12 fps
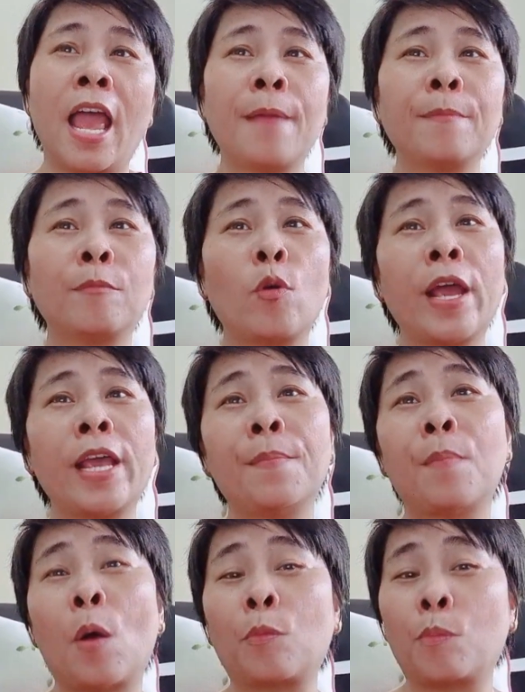em quay
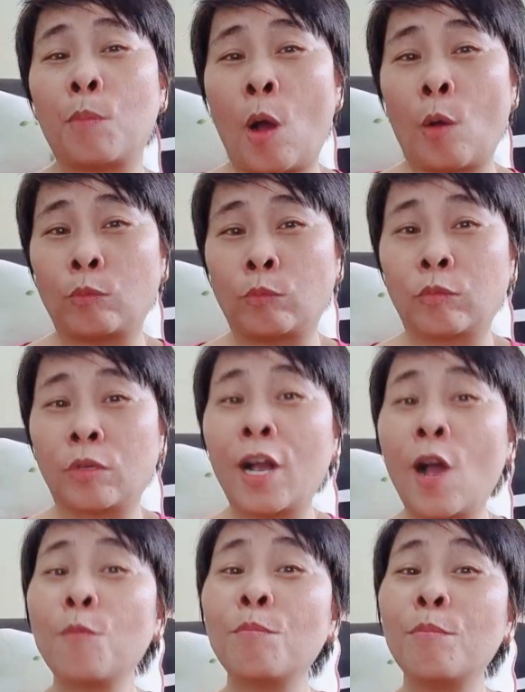mòng mòng
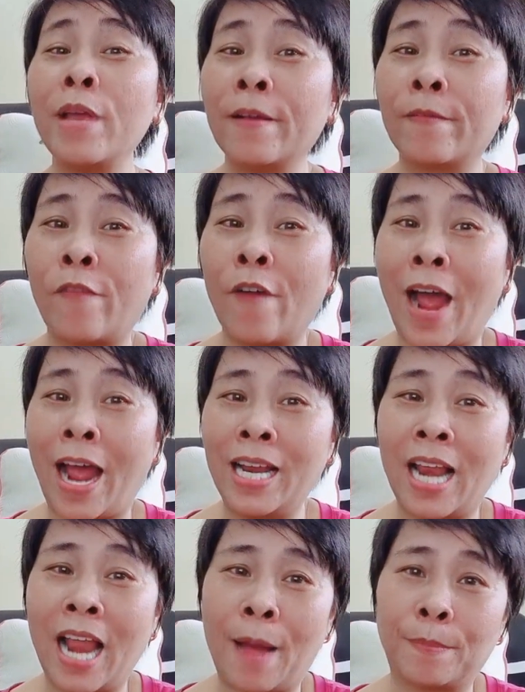không biết
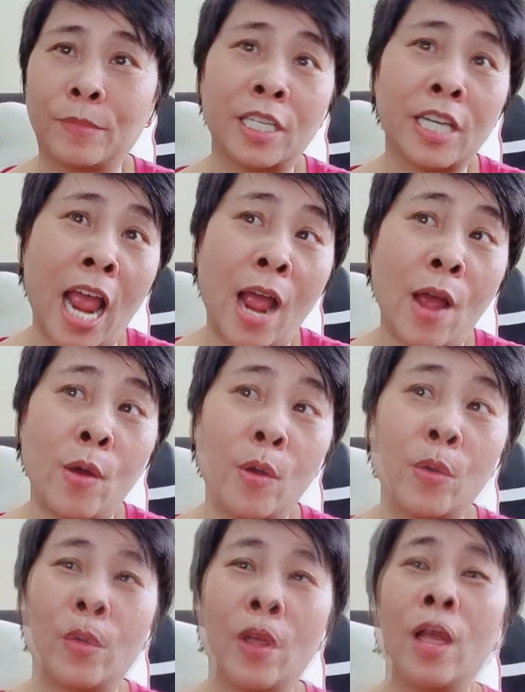phải làm
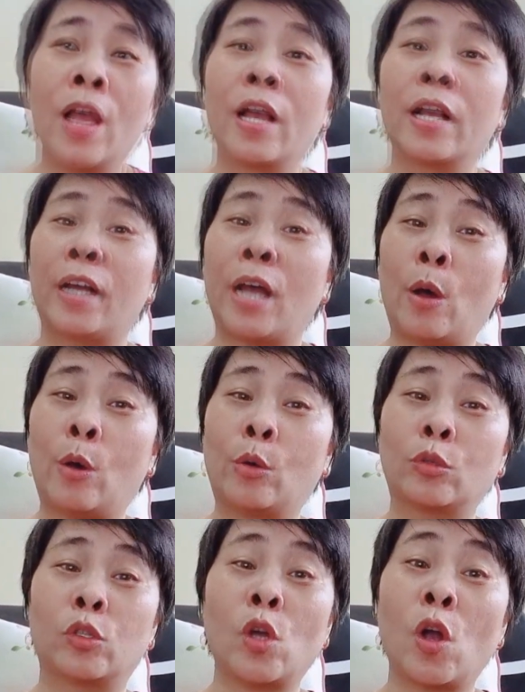sao
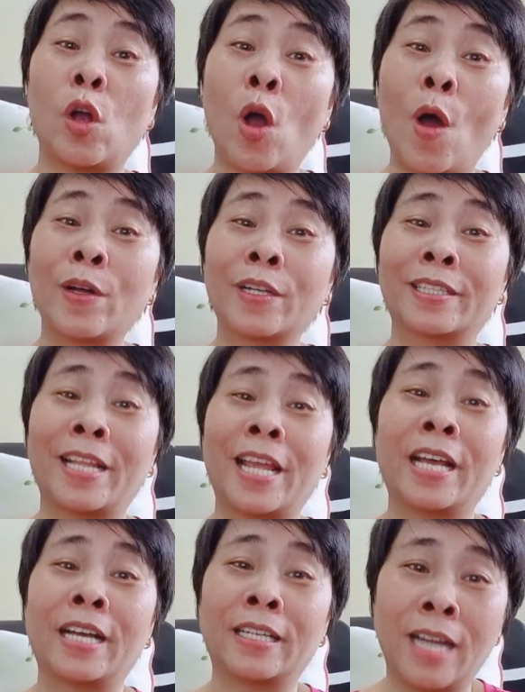cầu cho con
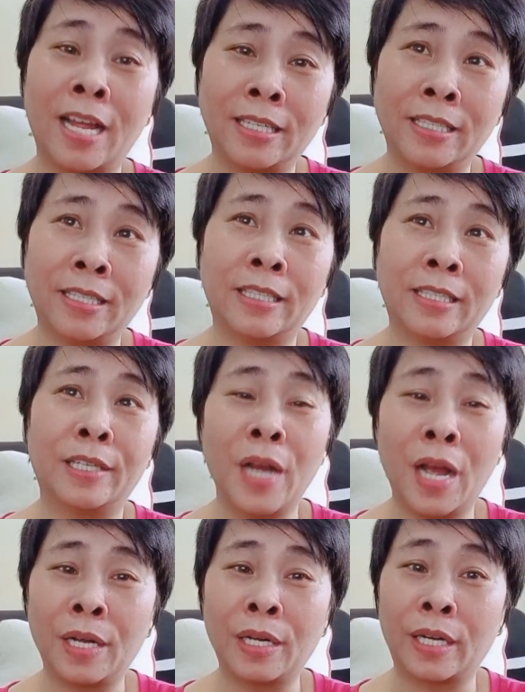tiền đình
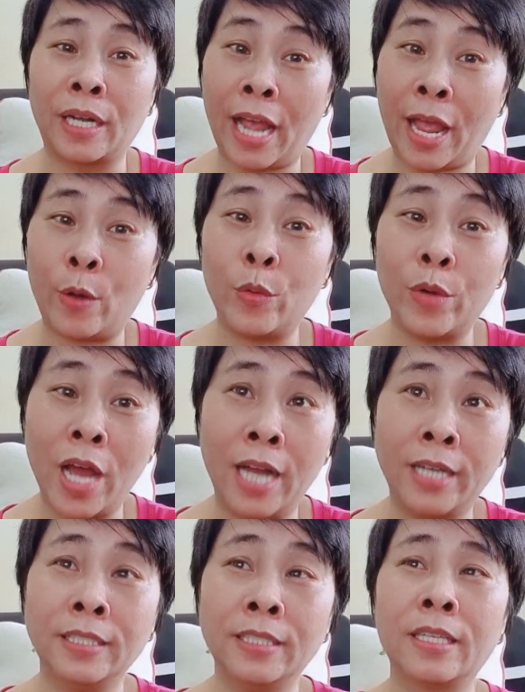đừng kéo
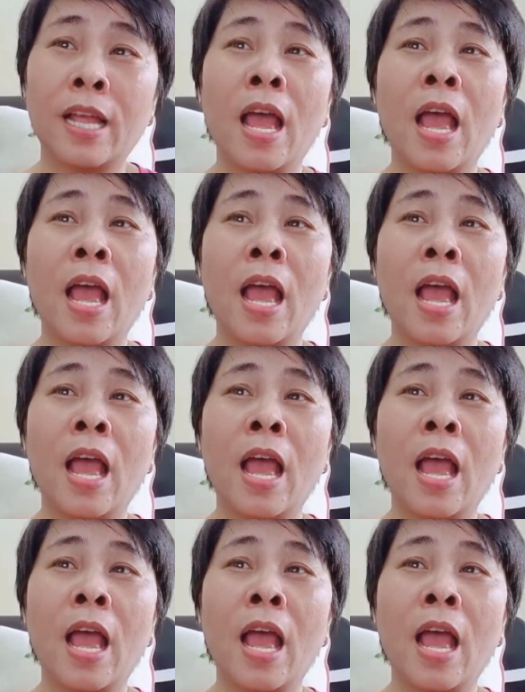đến